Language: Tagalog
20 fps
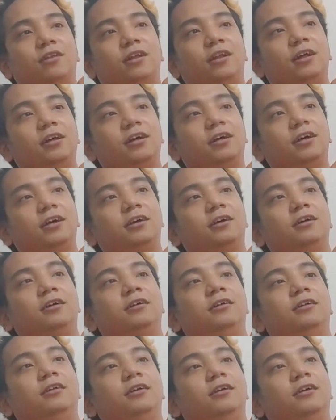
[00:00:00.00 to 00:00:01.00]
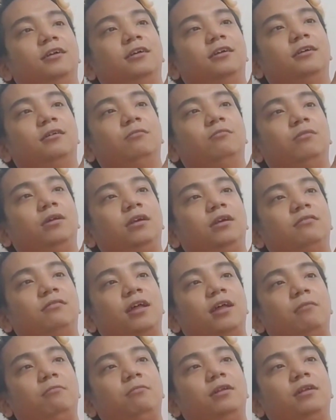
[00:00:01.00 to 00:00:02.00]
talagang may
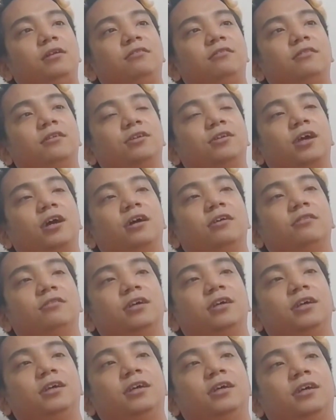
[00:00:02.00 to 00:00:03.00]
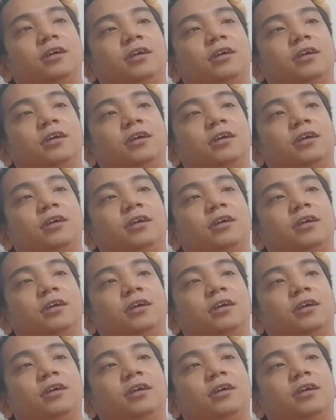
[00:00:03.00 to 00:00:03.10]
stabilize na siya kasi